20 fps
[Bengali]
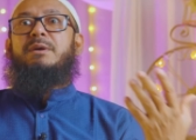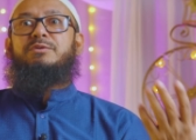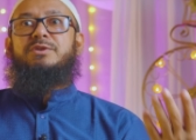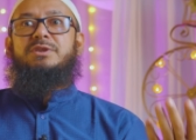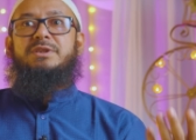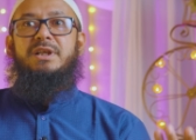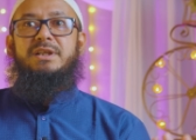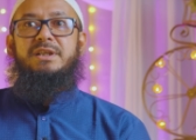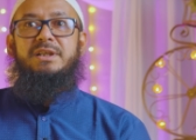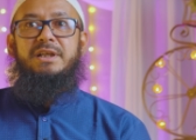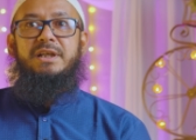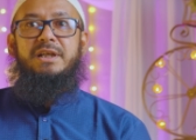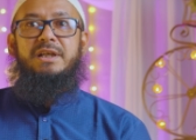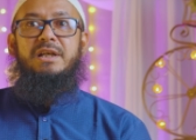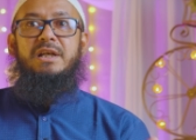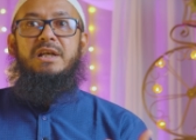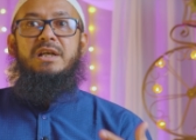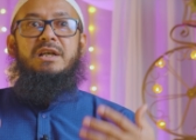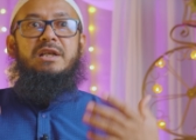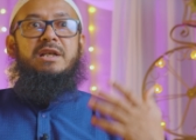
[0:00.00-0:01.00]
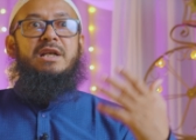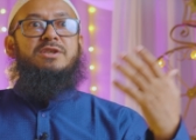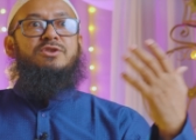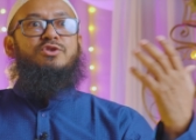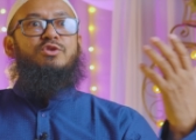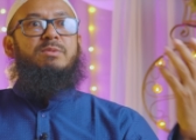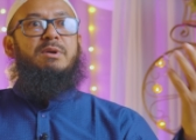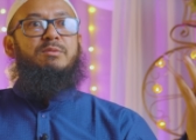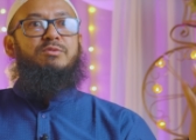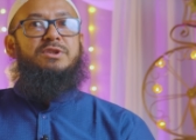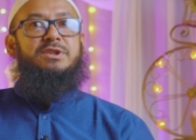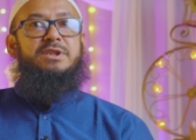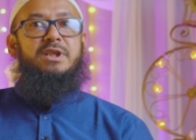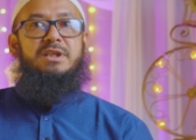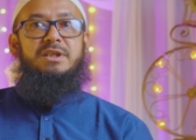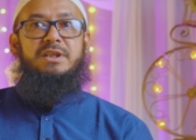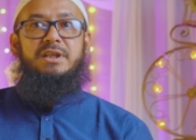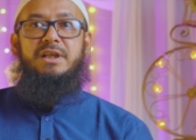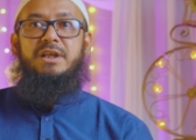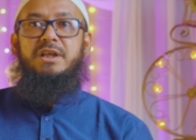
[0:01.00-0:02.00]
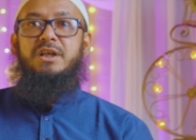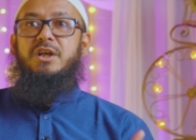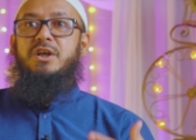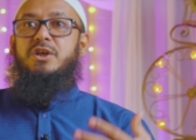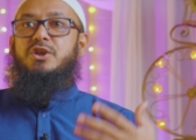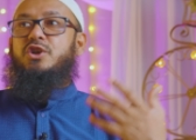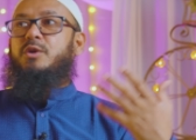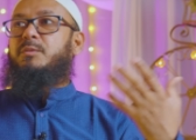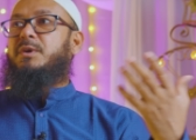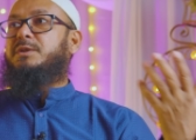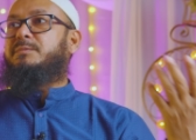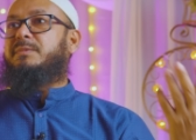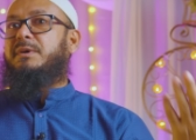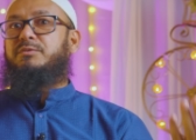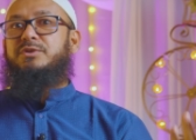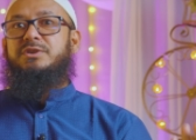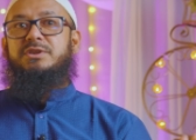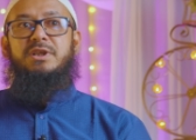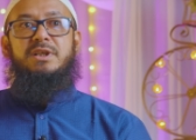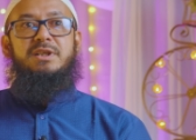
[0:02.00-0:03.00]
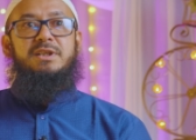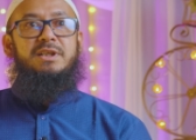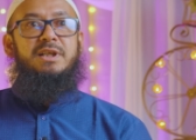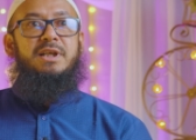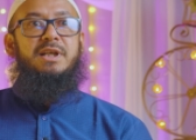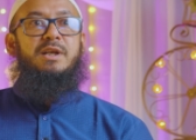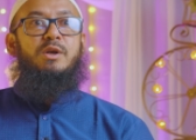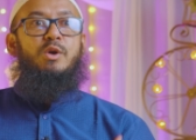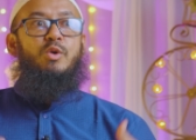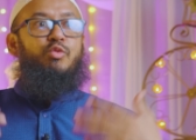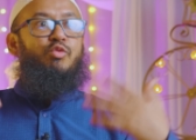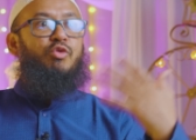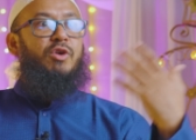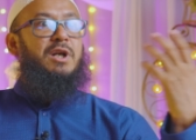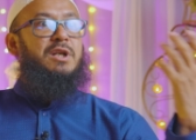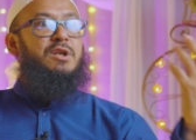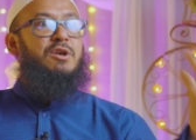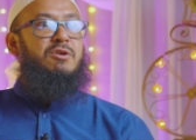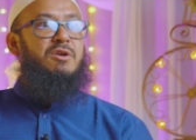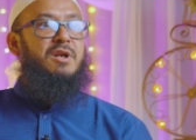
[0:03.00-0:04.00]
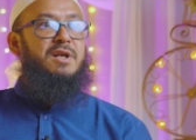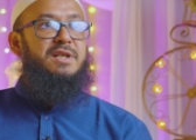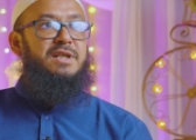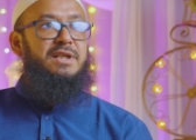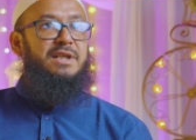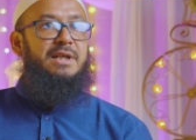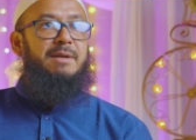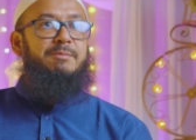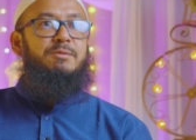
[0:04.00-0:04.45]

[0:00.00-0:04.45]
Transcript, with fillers: ব্যবস্থা নিয়ে রাষ্ট্র ব্যবস্থা নিয়ে সমাজ ব্যবস্থা নিয়ে ওয়ার্ল্ড অর্ডার নিয়ে